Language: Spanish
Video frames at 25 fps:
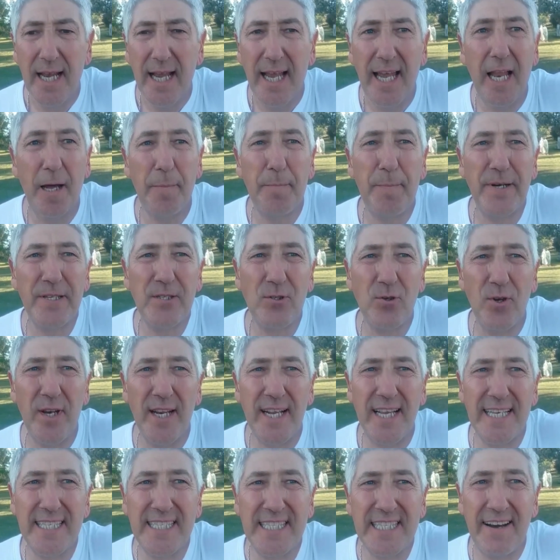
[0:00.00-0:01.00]
las
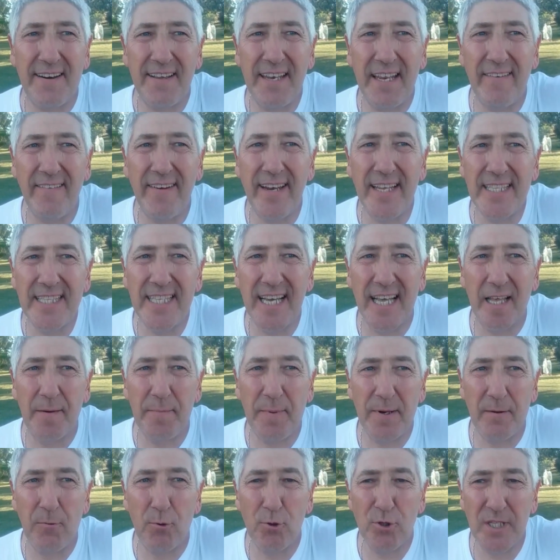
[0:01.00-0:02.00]
personas que estaban habilitadas
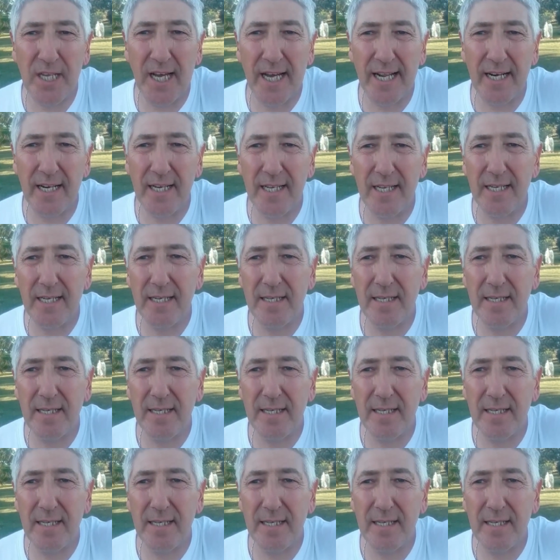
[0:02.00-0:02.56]
para votar